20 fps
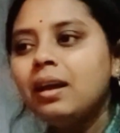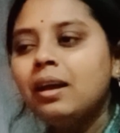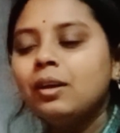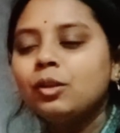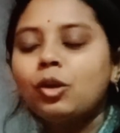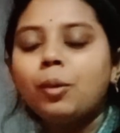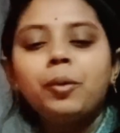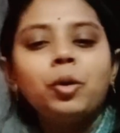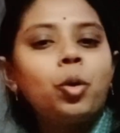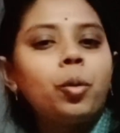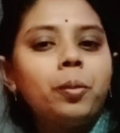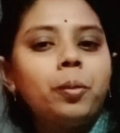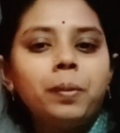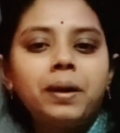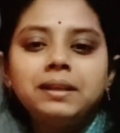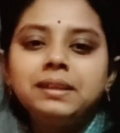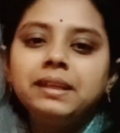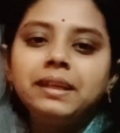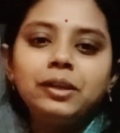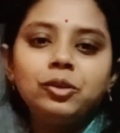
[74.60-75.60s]
তো আমরা রবিবার
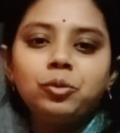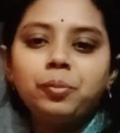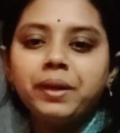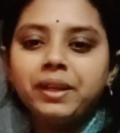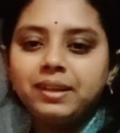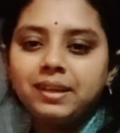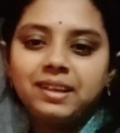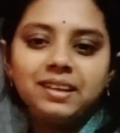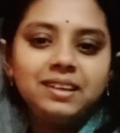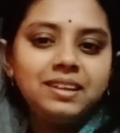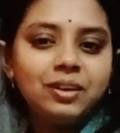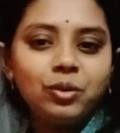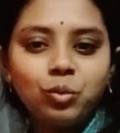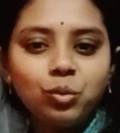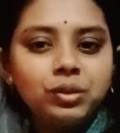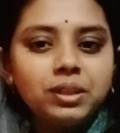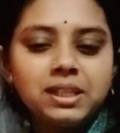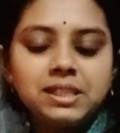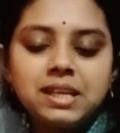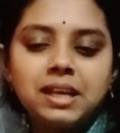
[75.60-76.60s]
দিন একটু মেয়েটাকে নিয়ে
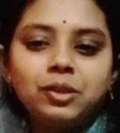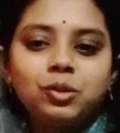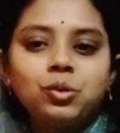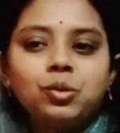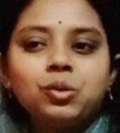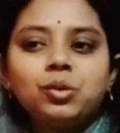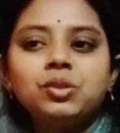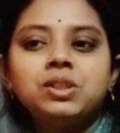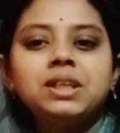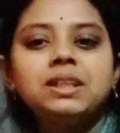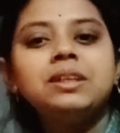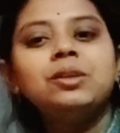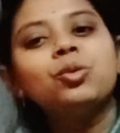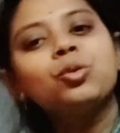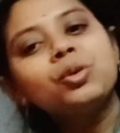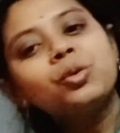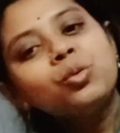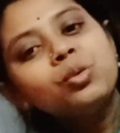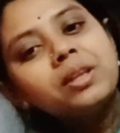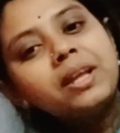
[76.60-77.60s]
ঘুরতে যাই তো সেদিনও
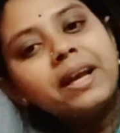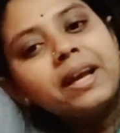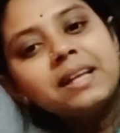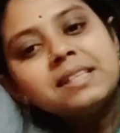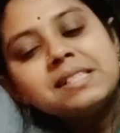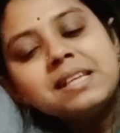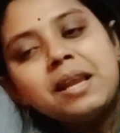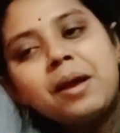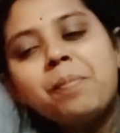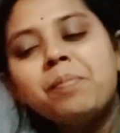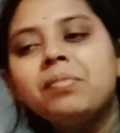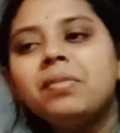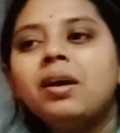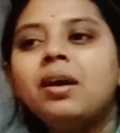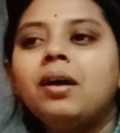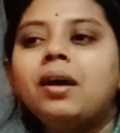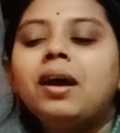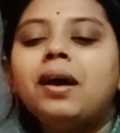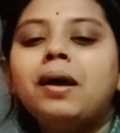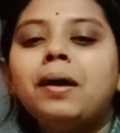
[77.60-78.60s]
ঘুরতে গেছিলাম
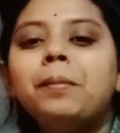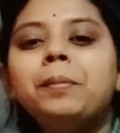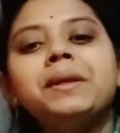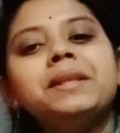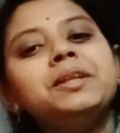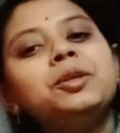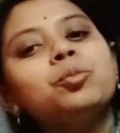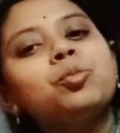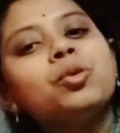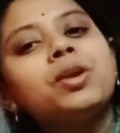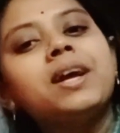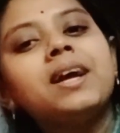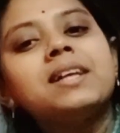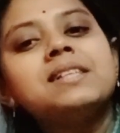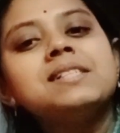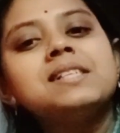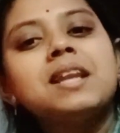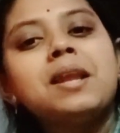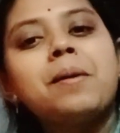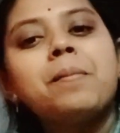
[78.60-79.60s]
মেদিনীপুরে
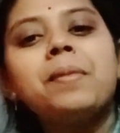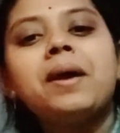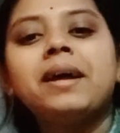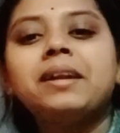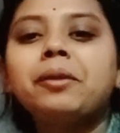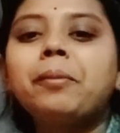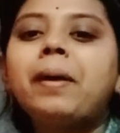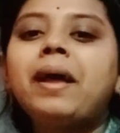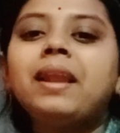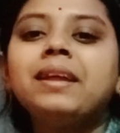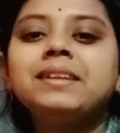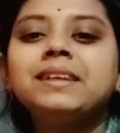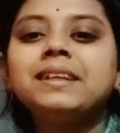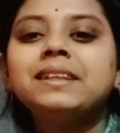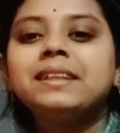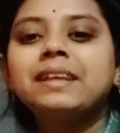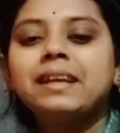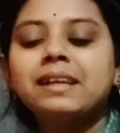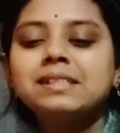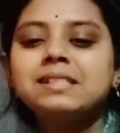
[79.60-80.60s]
গেছিলাম একটা মেলা
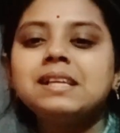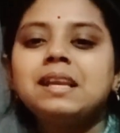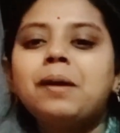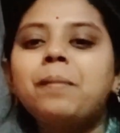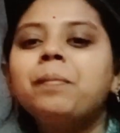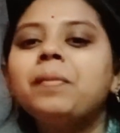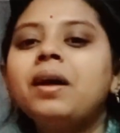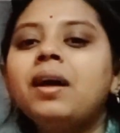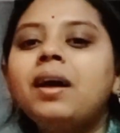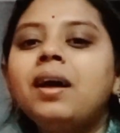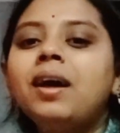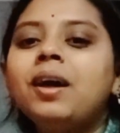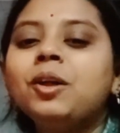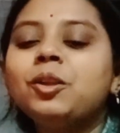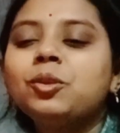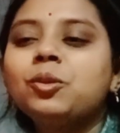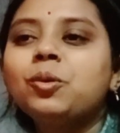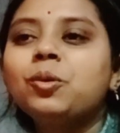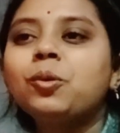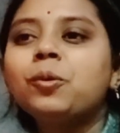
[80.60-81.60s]
দেখতে গেছিলাম
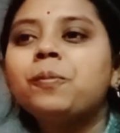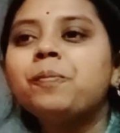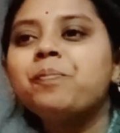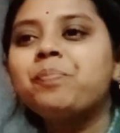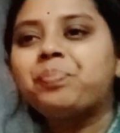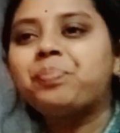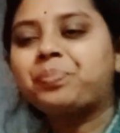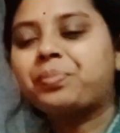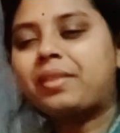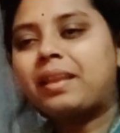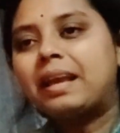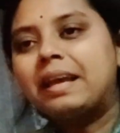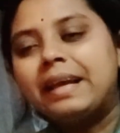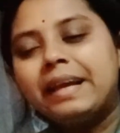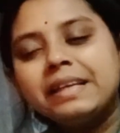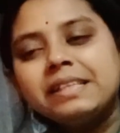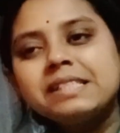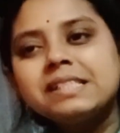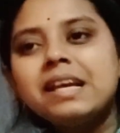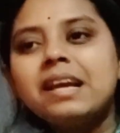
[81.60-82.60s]
তো
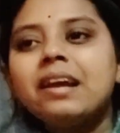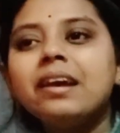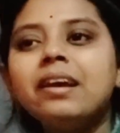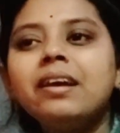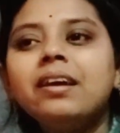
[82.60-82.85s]
এসে